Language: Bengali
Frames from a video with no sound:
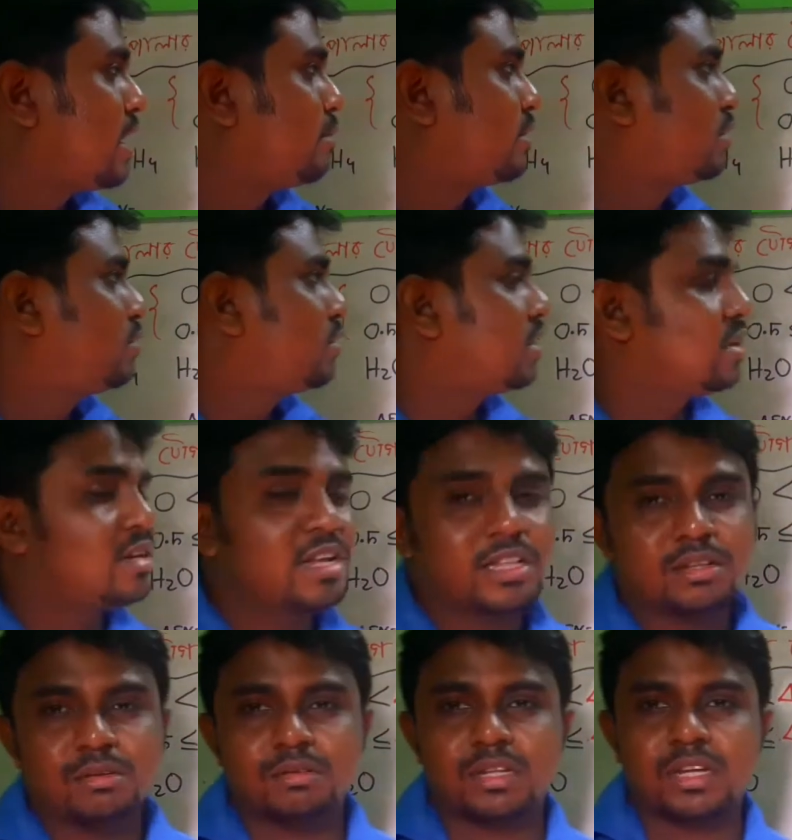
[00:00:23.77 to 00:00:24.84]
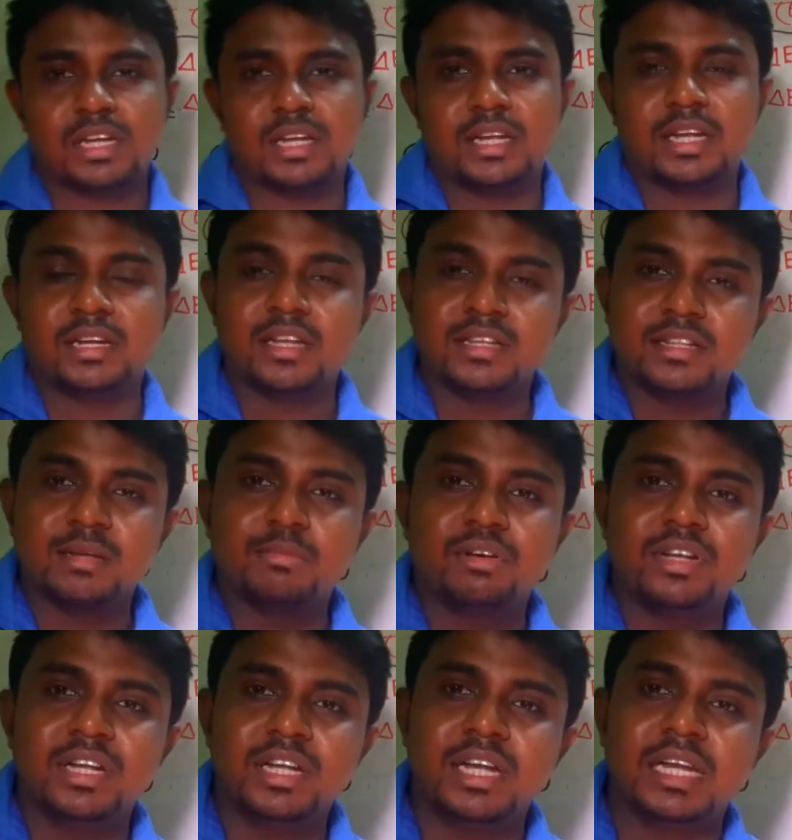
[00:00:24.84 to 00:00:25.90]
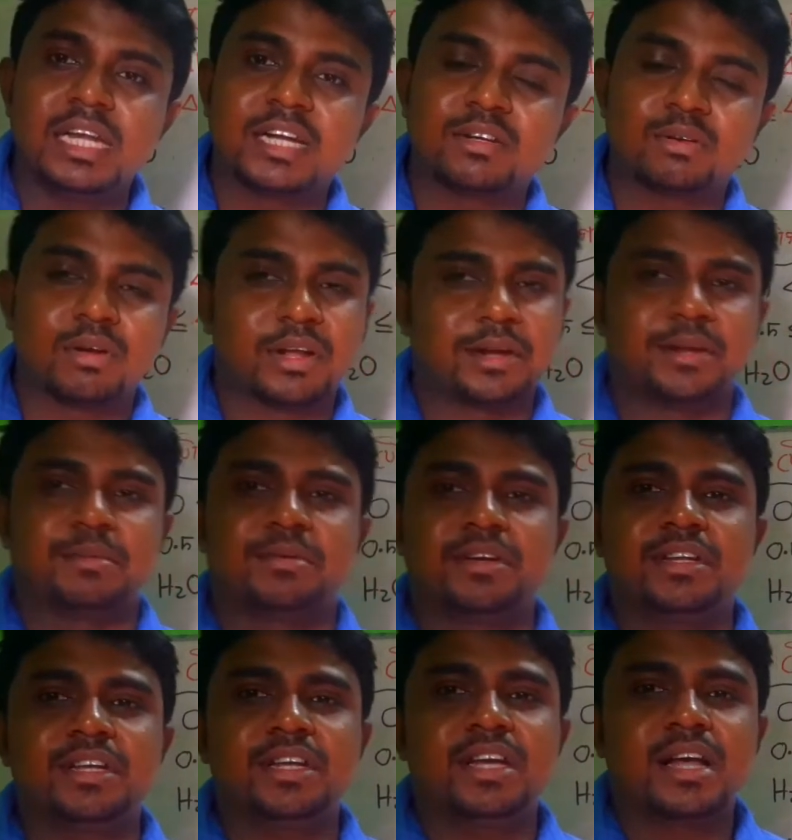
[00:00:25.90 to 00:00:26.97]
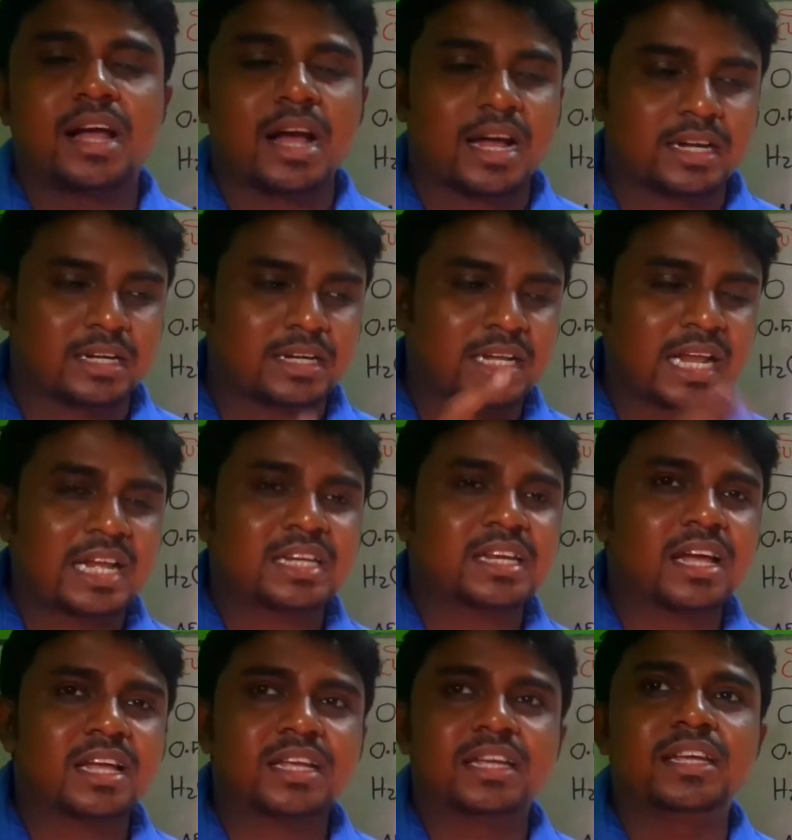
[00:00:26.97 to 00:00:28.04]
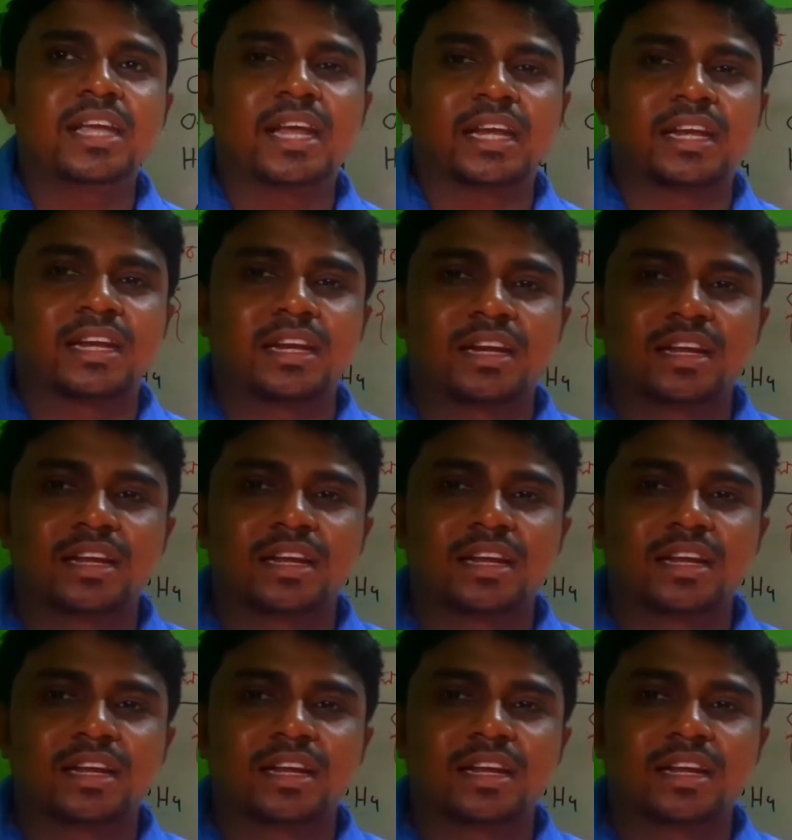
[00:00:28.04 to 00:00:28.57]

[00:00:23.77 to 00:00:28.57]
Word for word: আমরা তরিত ঋণাত্মকতাকে ইংরেজিতে বলি ইলেকট্রোনেগেটিভিটি আর ডেল্টা ইএন e